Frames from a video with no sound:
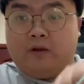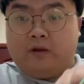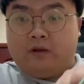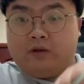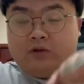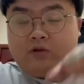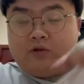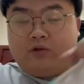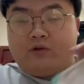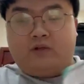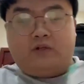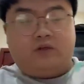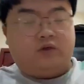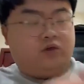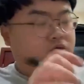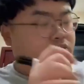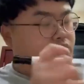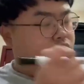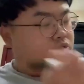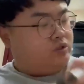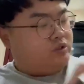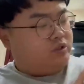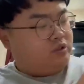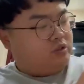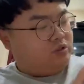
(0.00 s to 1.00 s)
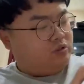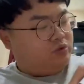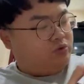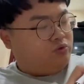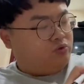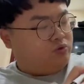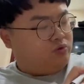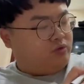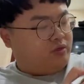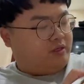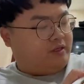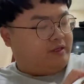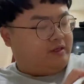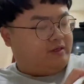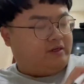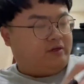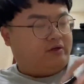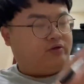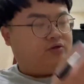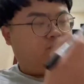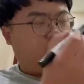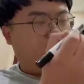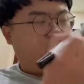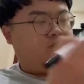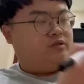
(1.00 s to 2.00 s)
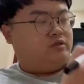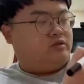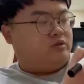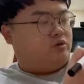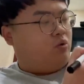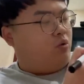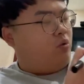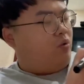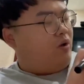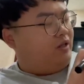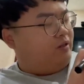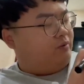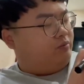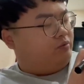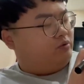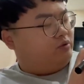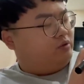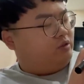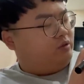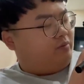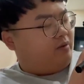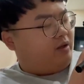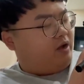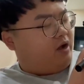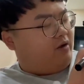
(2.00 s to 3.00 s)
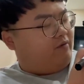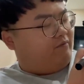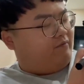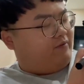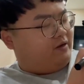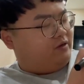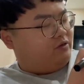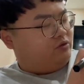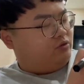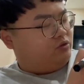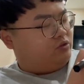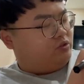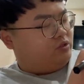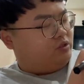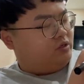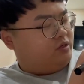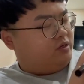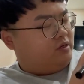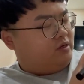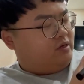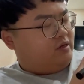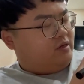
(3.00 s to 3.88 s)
就是能够吸人血的，它就是一只画的不是特别好，反正就是